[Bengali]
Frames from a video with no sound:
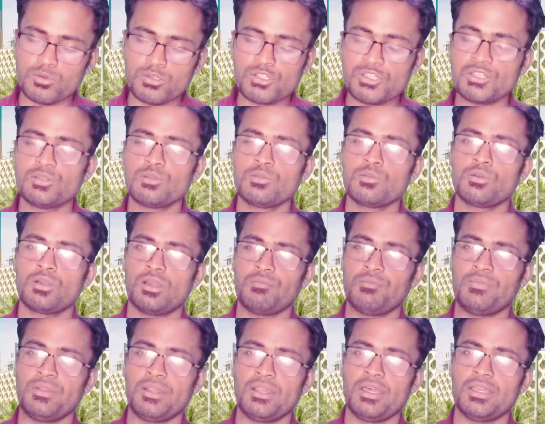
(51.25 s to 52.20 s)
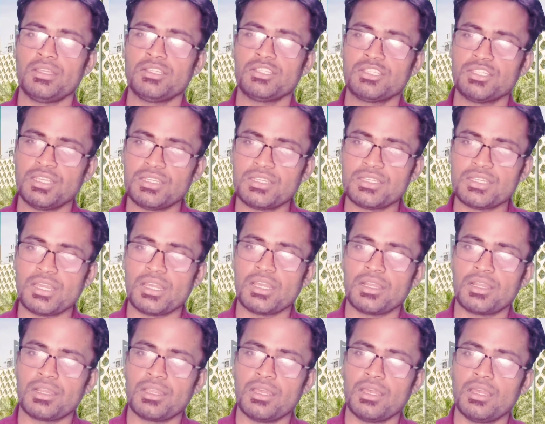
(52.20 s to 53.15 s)
অবশ্যই কিন্তু আপনারা সেই
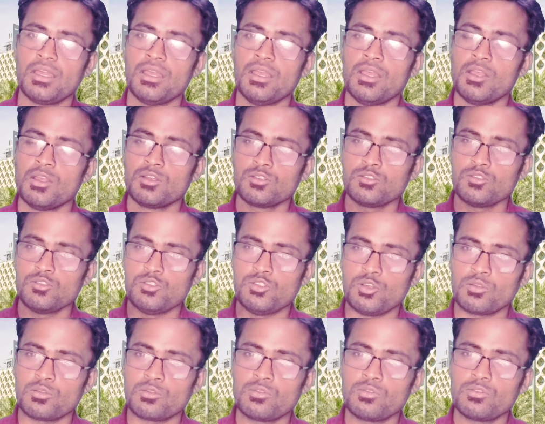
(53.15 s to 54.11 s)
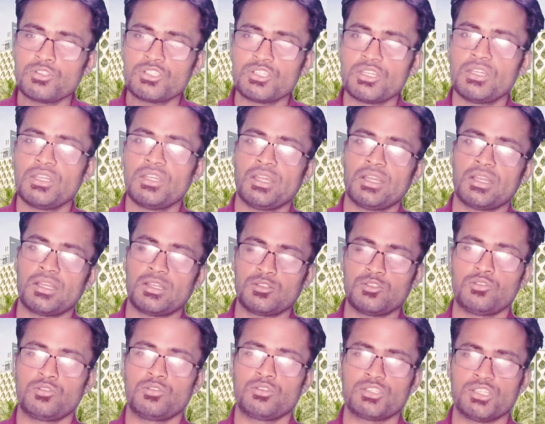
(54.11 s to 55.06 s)
টাকাটা যত্নশীল
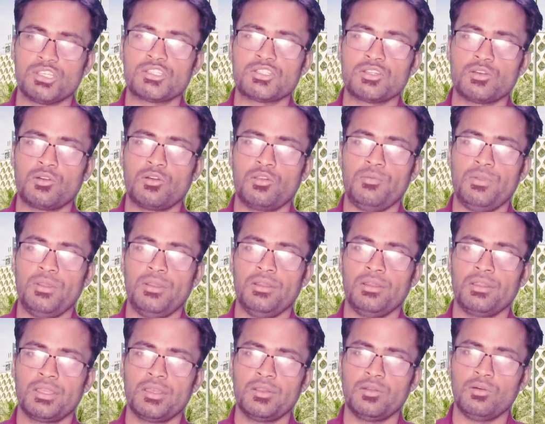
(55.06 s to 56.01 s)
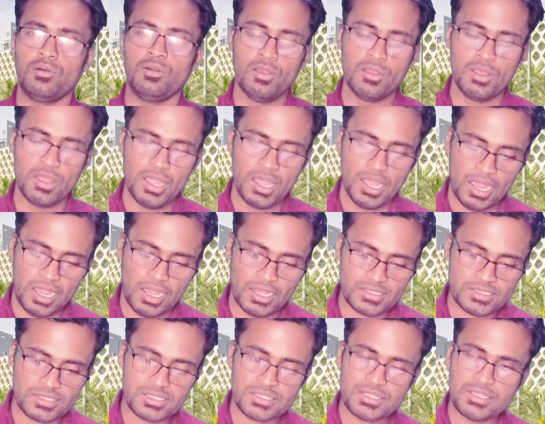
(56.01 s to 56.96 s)
রাখার জন্য চেষ্টা করবেন কেন
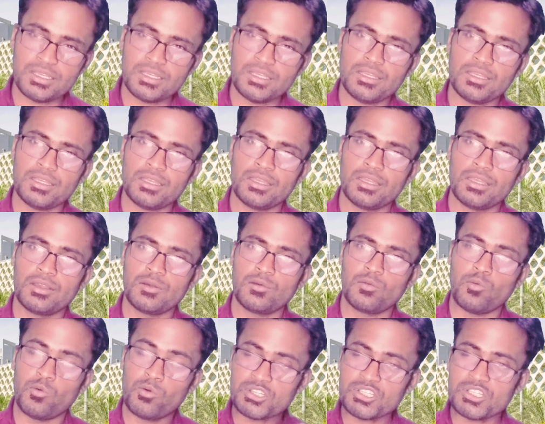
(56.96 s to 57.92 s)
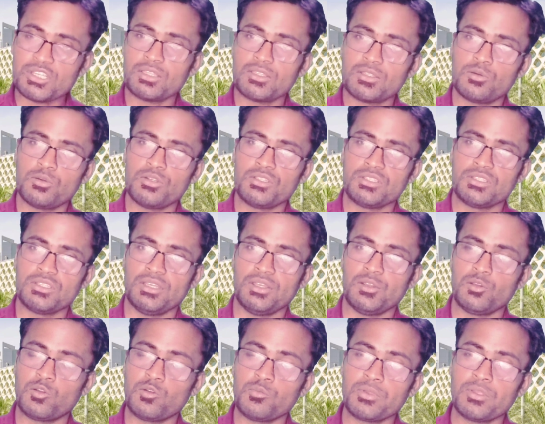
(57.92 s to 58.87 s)
আজকে ওর সাথে হয়েছে
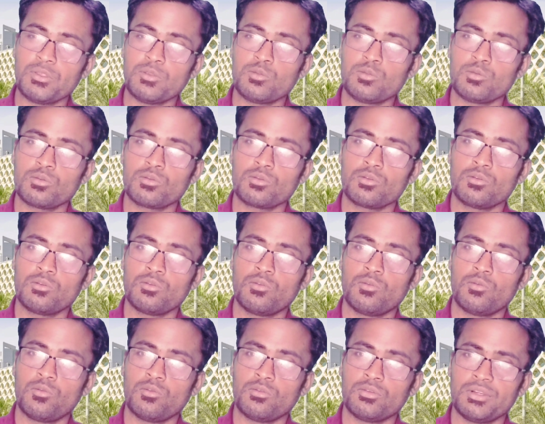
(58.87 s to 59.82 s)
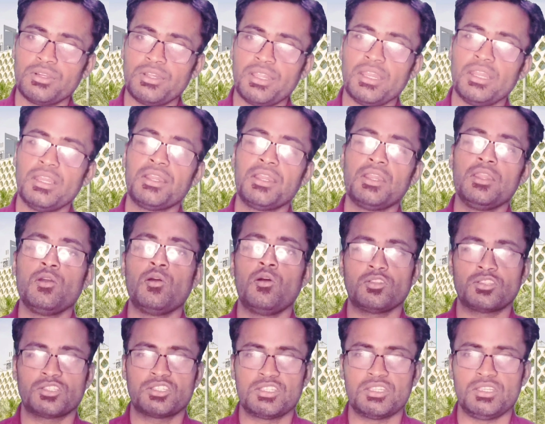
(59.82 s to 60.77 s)
এরকম কিন্তু ডেলি ডেলি
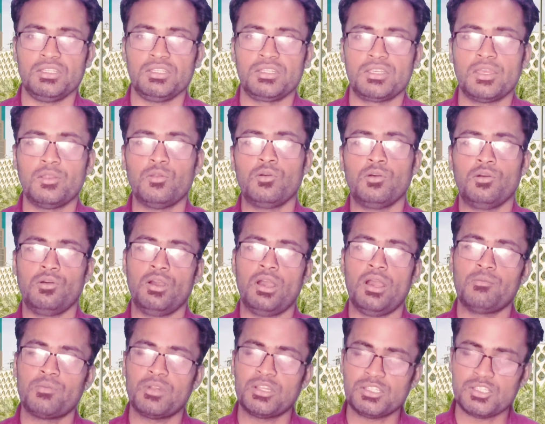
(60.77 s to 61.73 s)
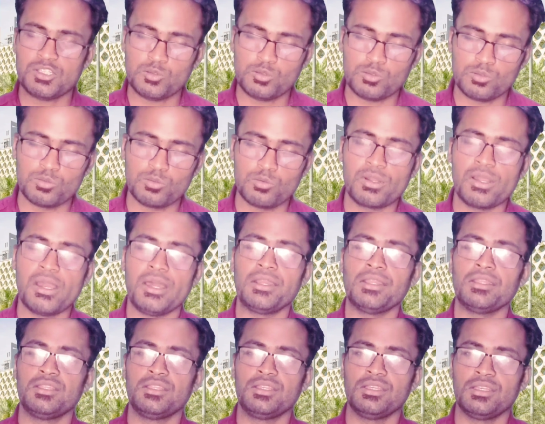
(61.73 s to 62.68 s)
হচ্ছে কেন আমরা যেহেতু
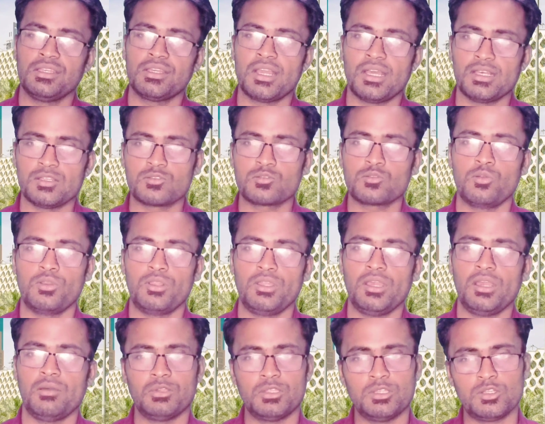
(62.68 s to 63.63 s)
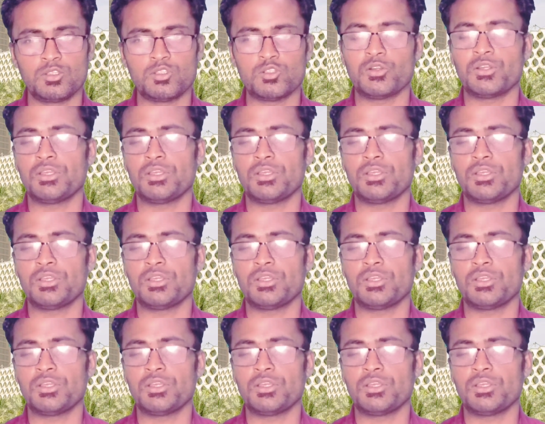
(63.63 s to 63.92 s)
গাড়ি দিয়ে কাজ করি আমাদের